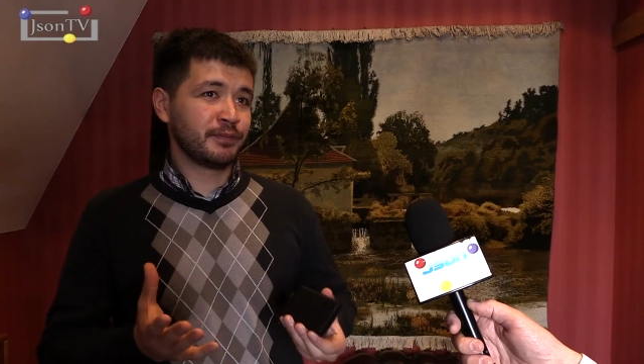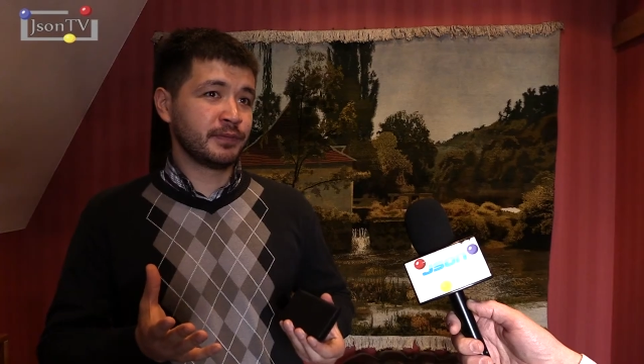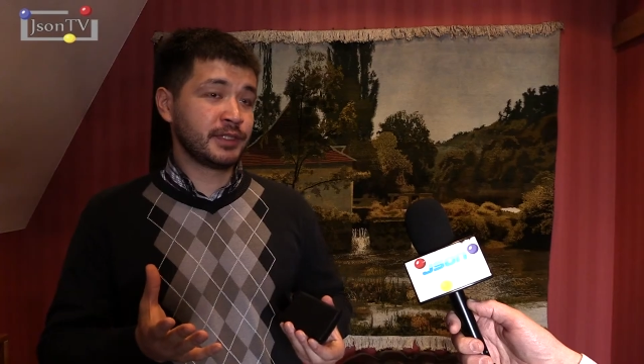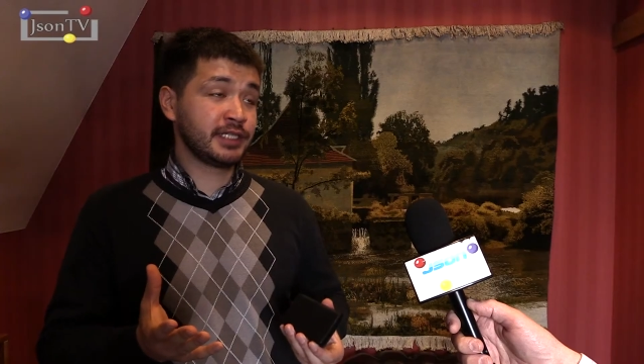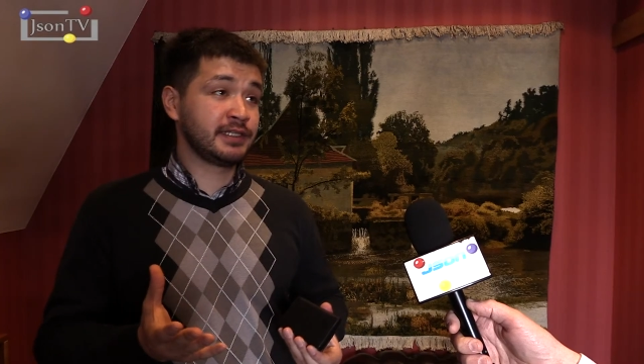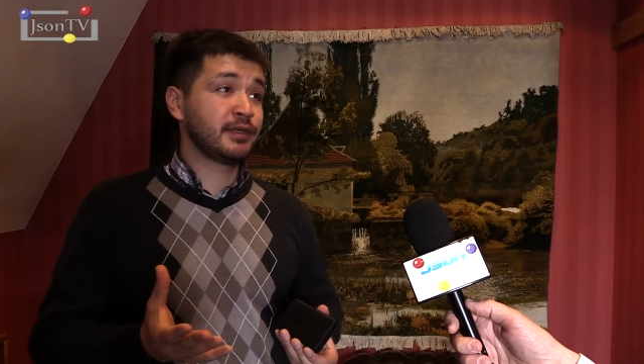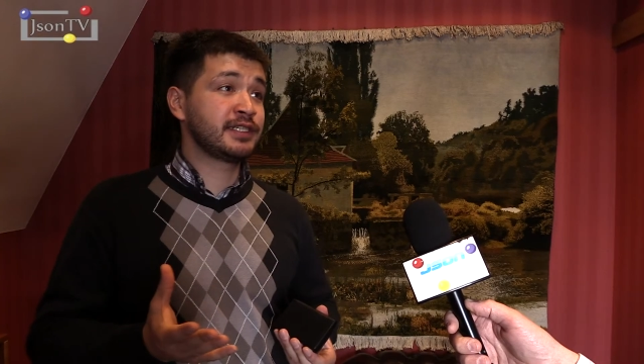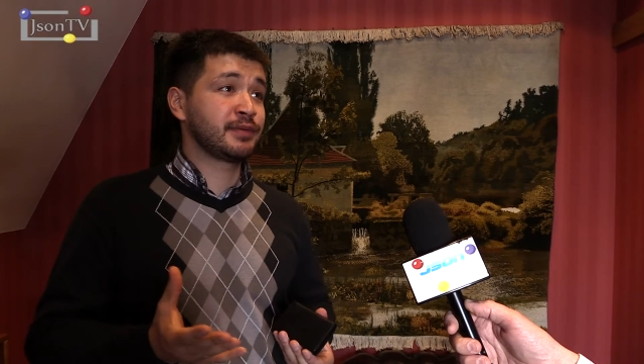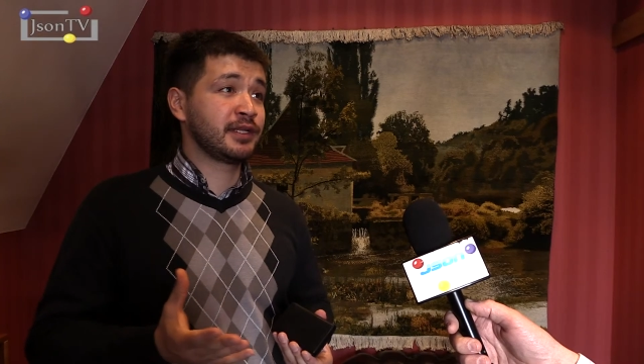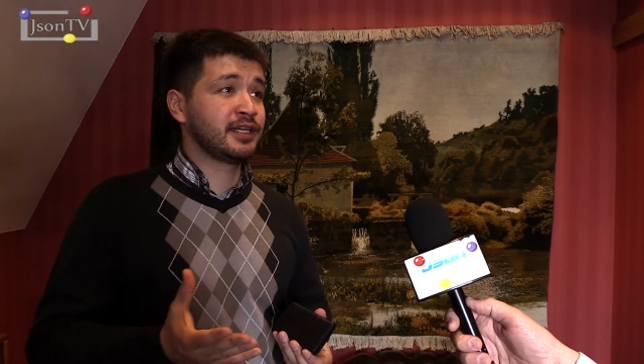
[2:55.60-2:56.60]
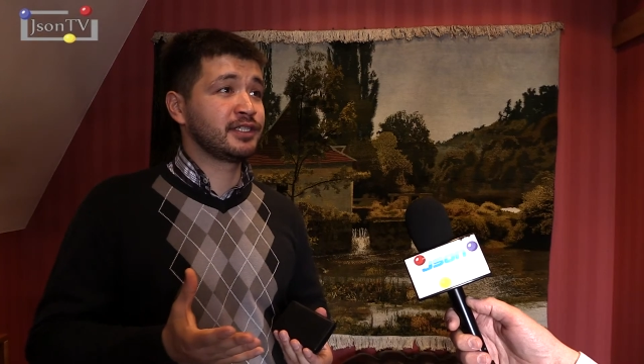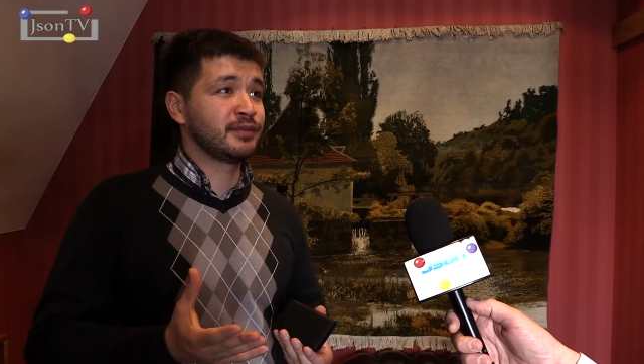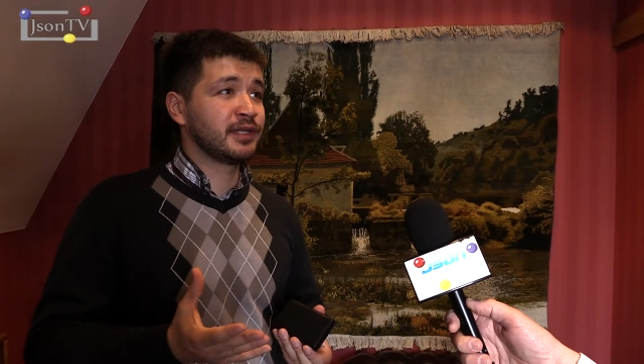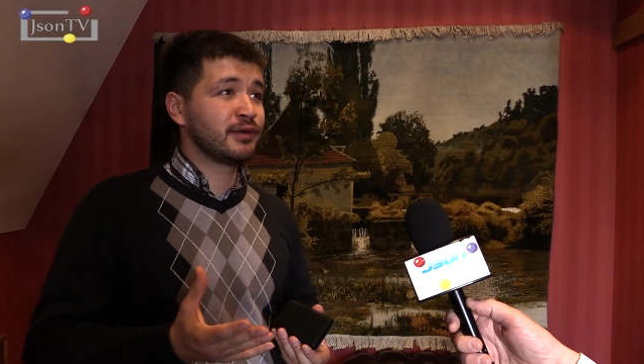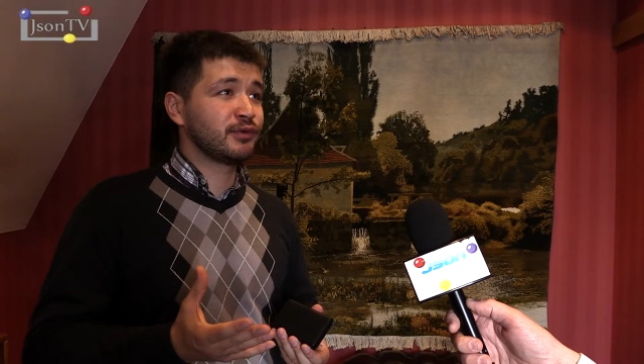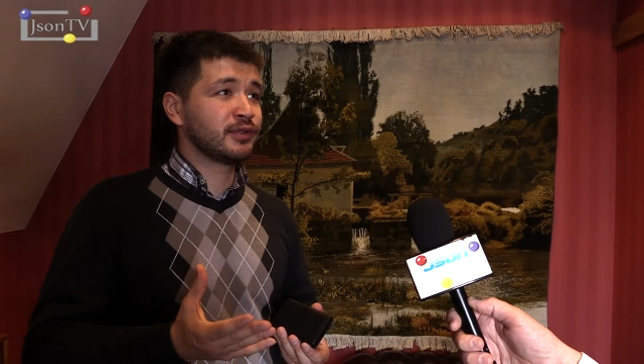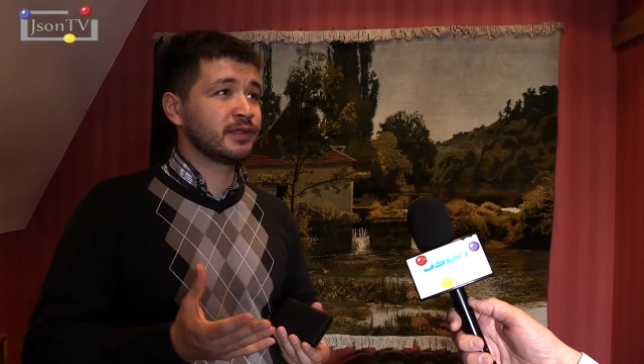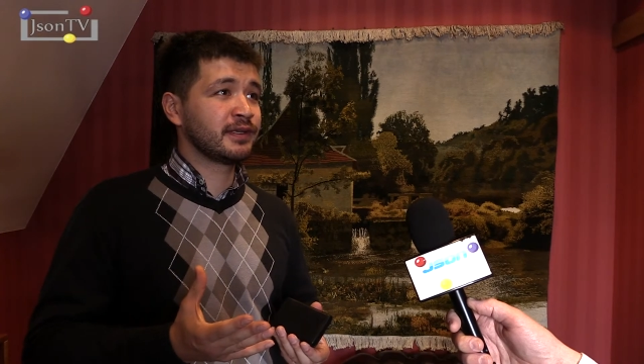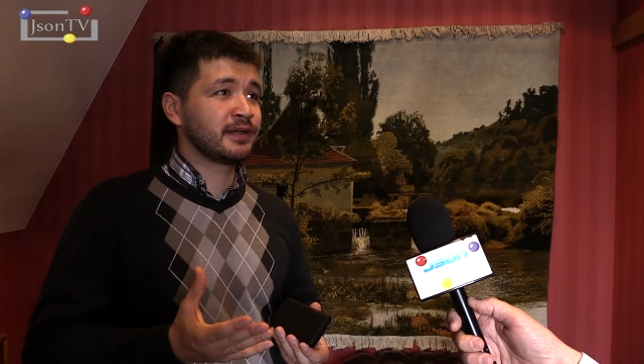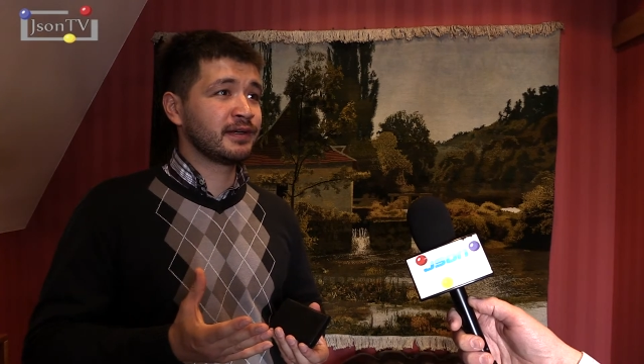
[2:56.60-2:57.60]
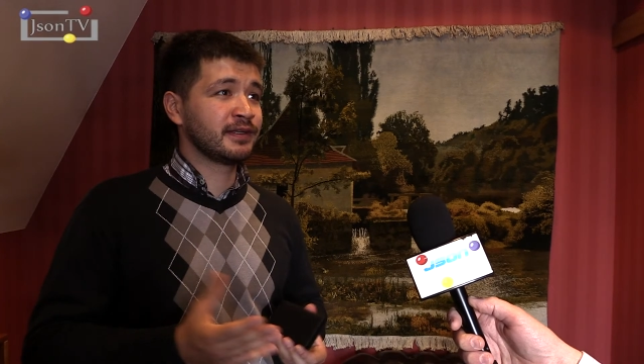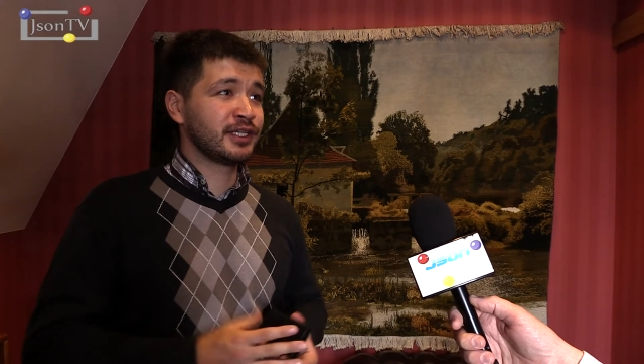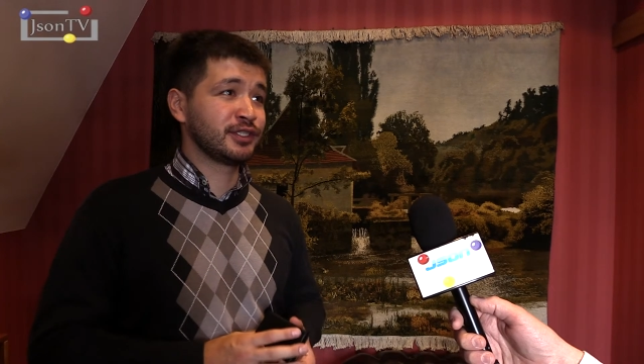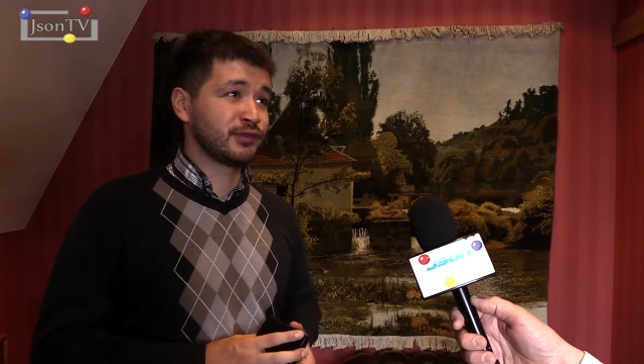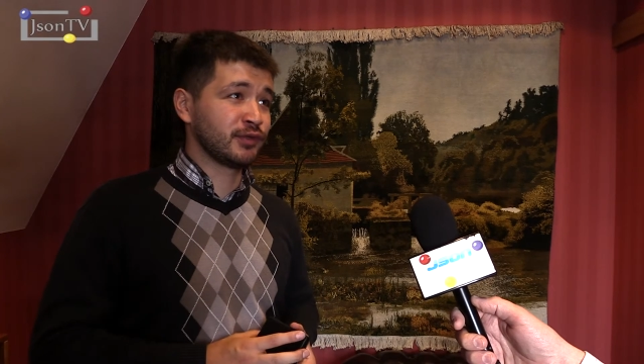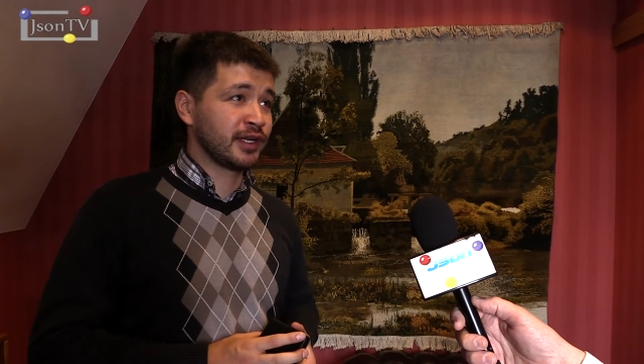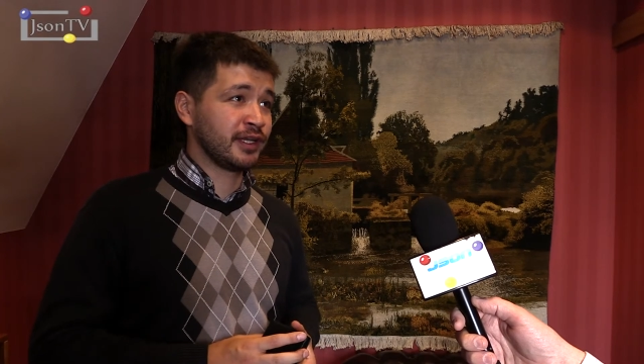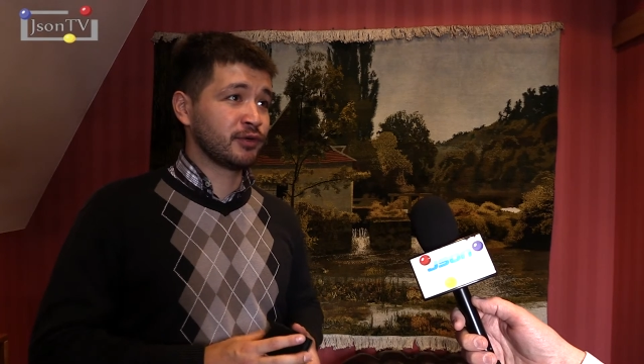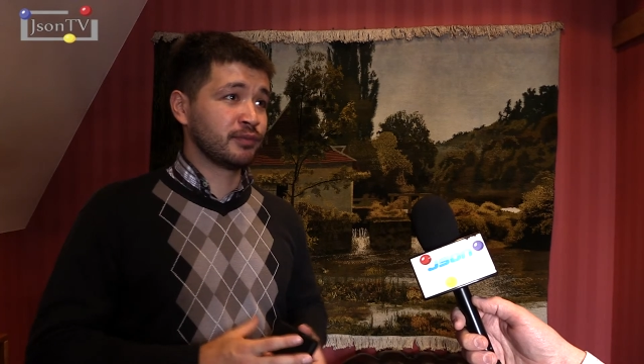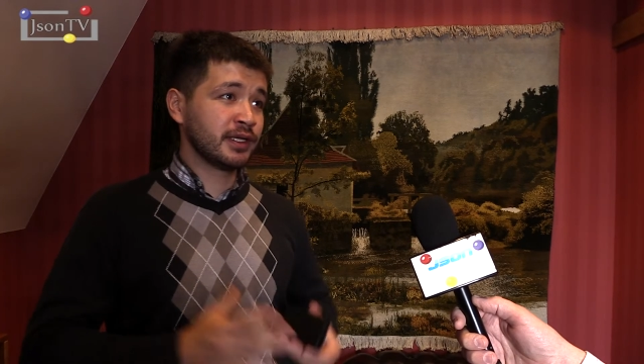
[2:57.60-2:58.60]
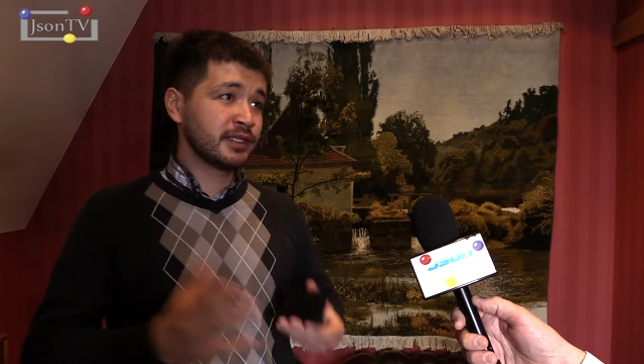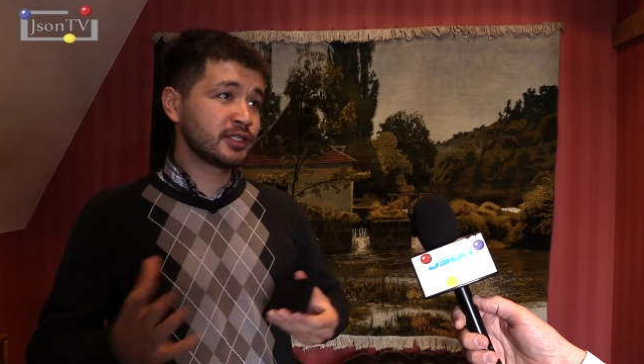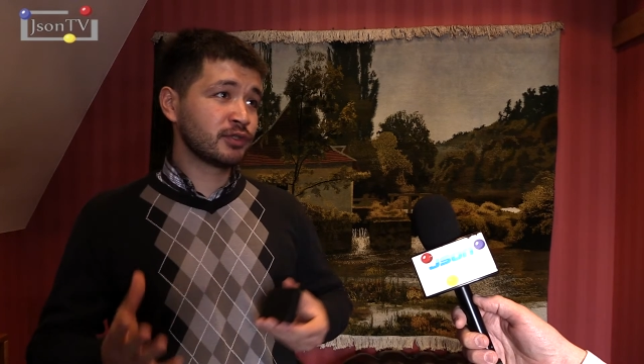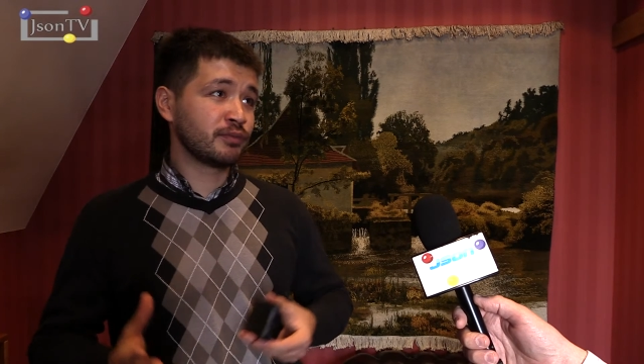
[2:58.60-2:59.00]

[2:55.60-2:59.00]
человек занимается продажами, да, он а, начал свою карьеру менеджер,